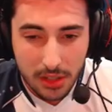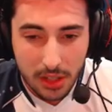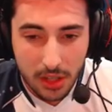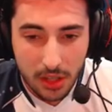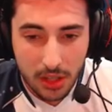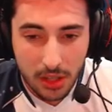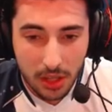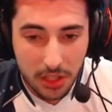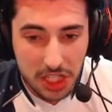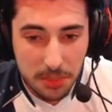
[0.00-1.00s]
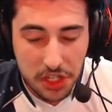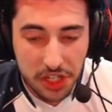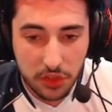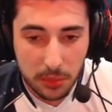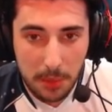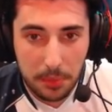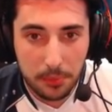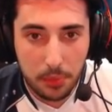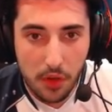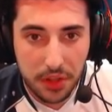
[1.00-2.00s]
euh, un archer magique fond de map
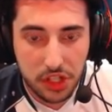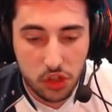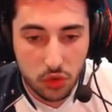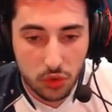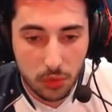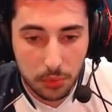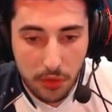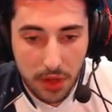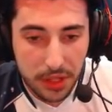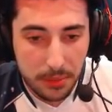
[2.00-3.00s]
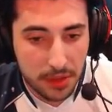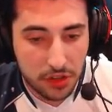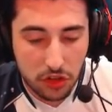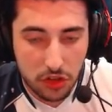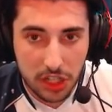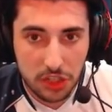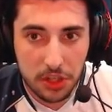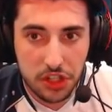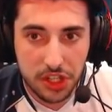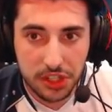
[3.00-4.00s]
pour voir ce qu'il joue, pour voir s'il met un sort sur l'archer
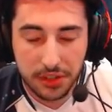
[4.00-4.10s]
magique.